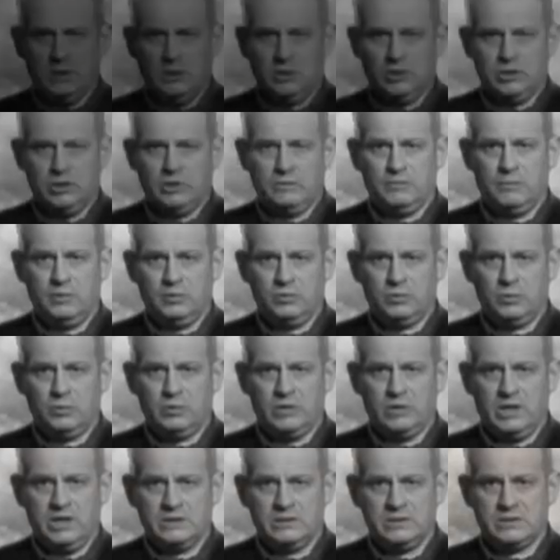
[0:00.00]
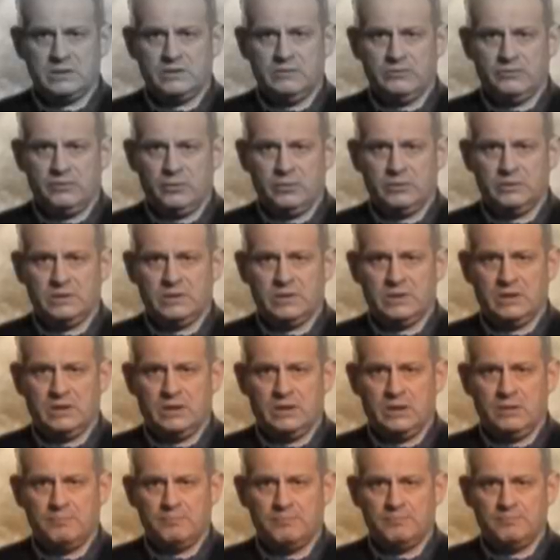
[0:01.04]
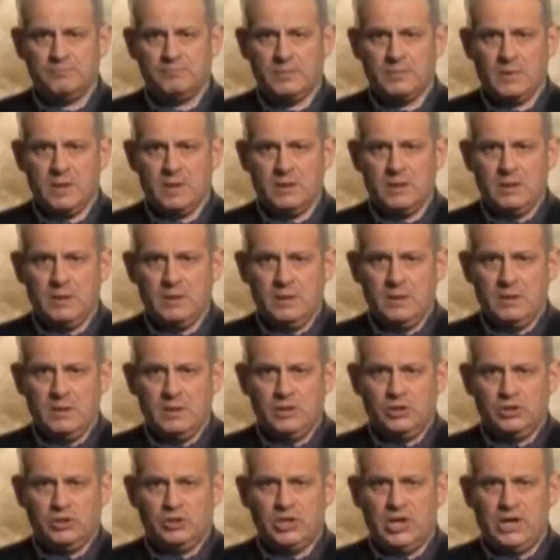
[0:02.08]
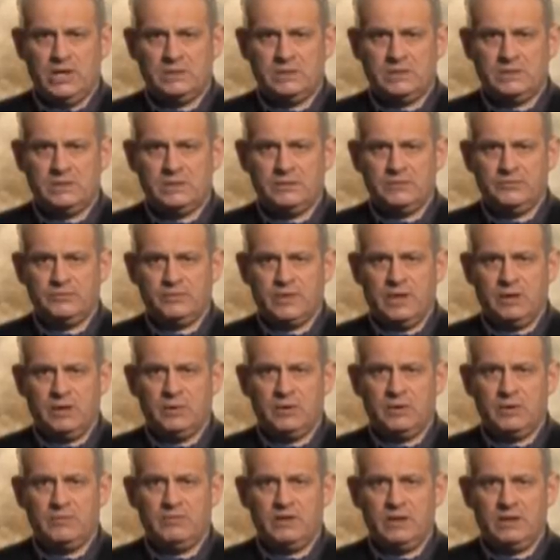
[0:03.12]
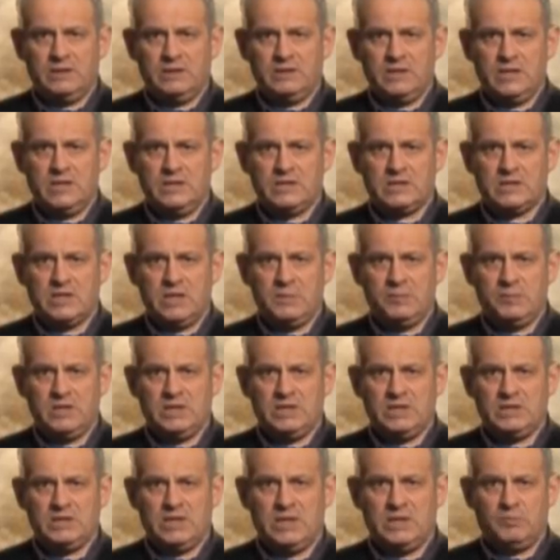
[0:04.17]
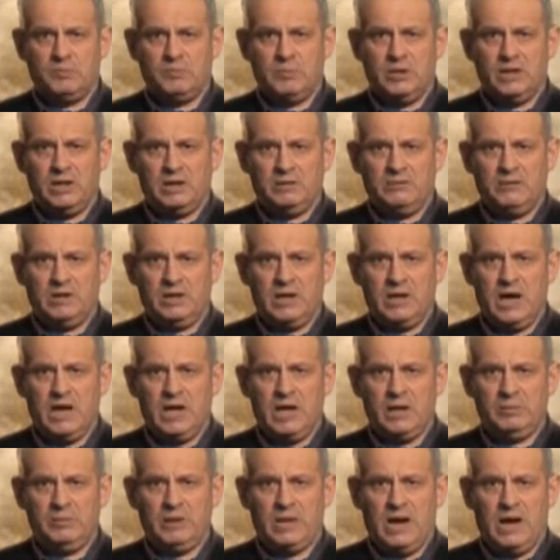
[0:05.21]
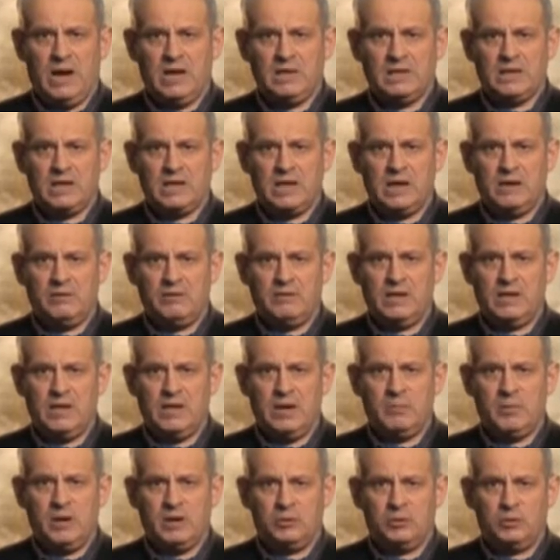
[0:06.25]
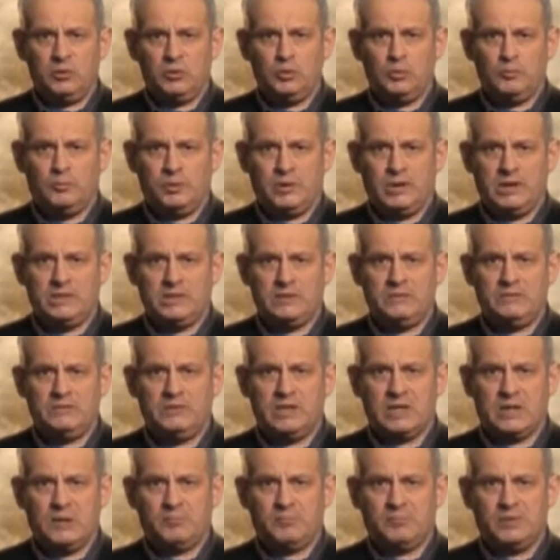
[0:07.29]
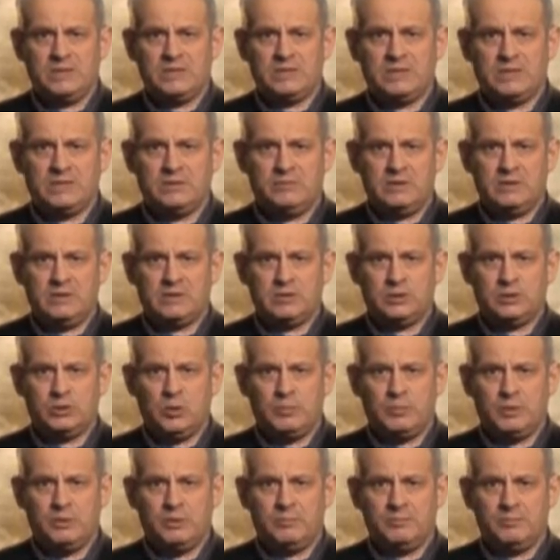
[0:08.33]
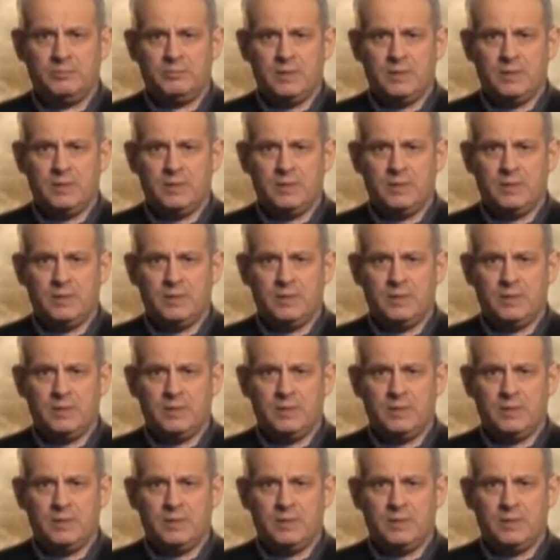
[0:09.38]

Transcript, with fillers: 4 Украинский фронт, Крым. Части 2 гвардейской 51-й армии атаковали оборону противника под Севастополем.